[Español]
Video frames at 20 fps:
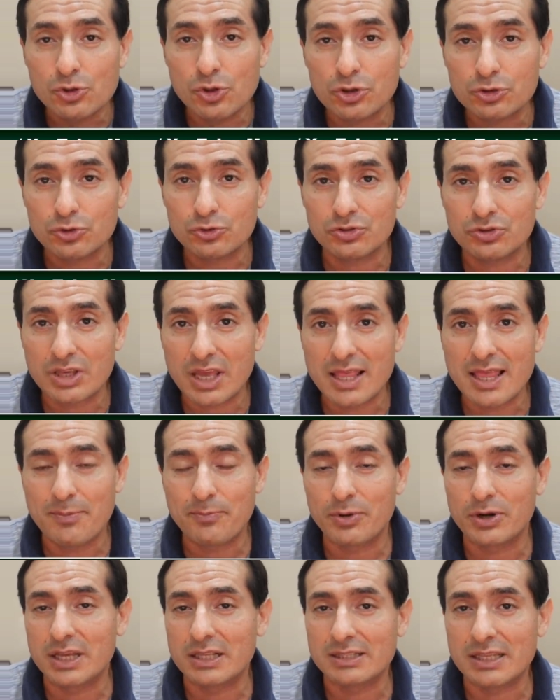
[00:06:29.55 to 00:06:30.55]
no sucede
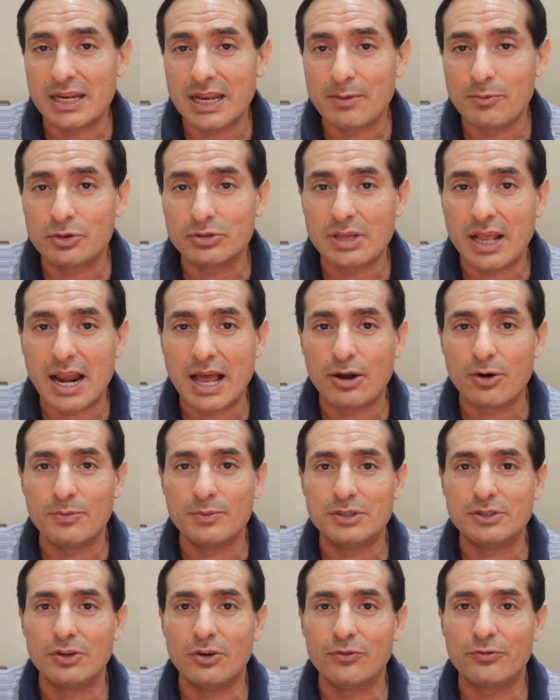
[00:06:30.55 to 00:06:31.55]
porque tenemos a la
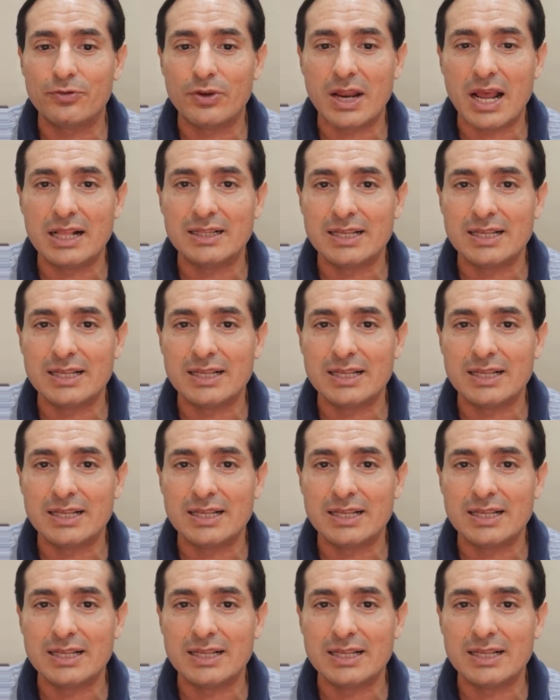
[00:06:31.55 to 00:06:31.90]
Comisión Federal de